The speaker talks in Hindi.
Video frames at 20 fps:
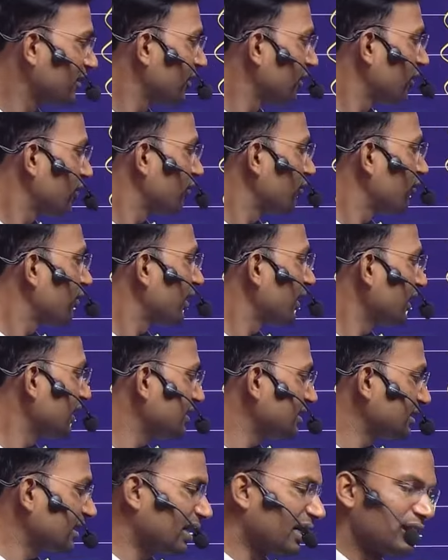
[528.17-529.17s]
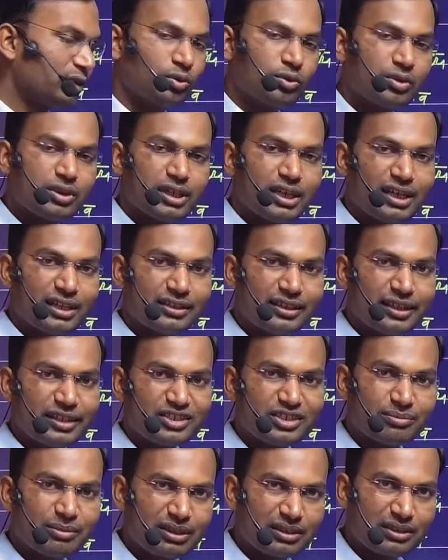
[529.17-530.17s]
वही इस आयोग के
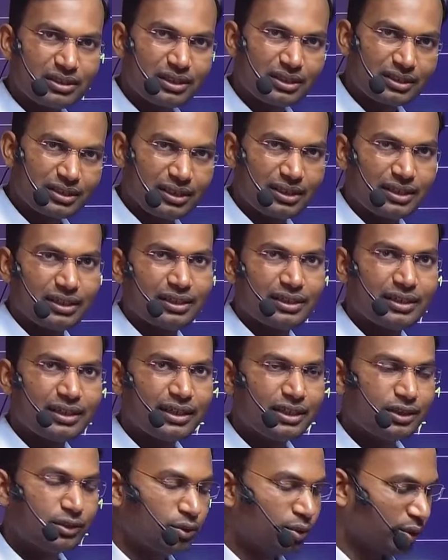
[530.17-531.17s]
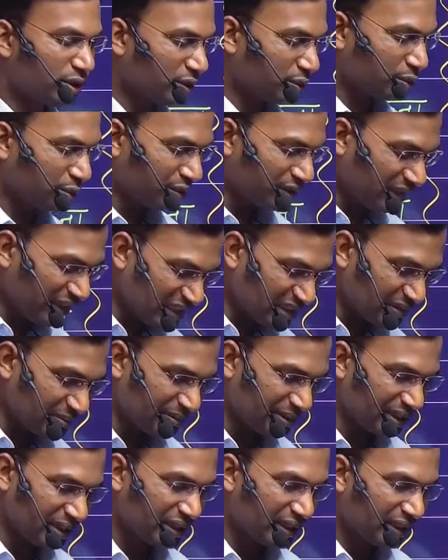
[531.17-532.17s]
अध्यक्ष बनता था लेकिन 2019
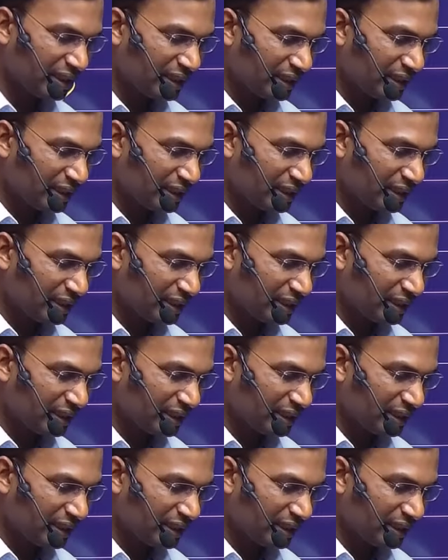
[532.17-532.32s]
में